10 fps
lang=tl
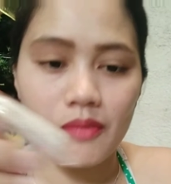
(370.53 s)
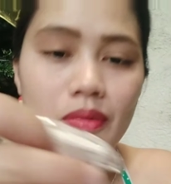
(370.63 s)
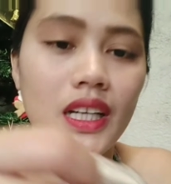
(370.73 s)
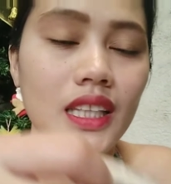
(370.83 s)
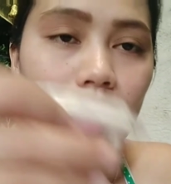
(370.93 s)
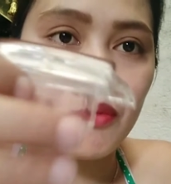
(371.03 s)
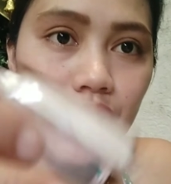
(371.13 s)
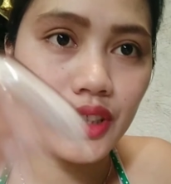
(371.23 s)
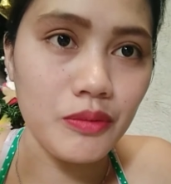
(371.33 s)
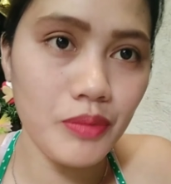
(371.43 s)

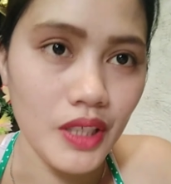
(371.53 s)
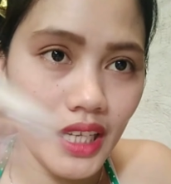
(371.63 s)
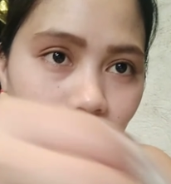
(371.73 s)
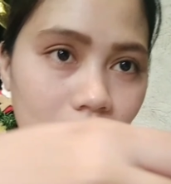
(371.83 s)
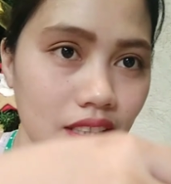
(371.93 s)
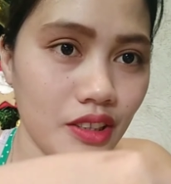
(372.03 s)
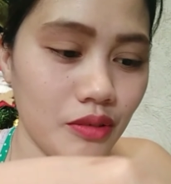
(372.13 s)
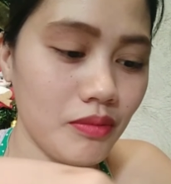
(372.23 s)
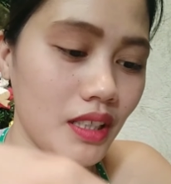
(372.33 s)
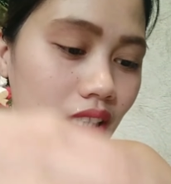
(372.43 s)
Pagkatapos niyo po ilagay
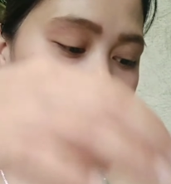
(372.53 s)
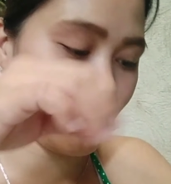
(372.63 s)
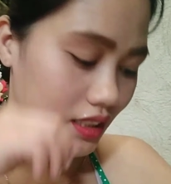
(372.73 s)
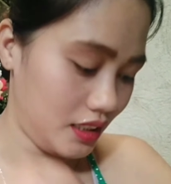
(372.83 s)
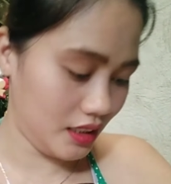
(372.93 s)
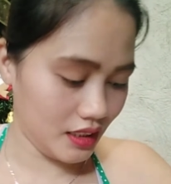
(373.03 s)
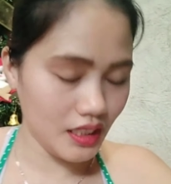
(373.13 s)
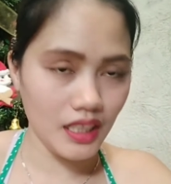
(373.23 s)
ito mga sis,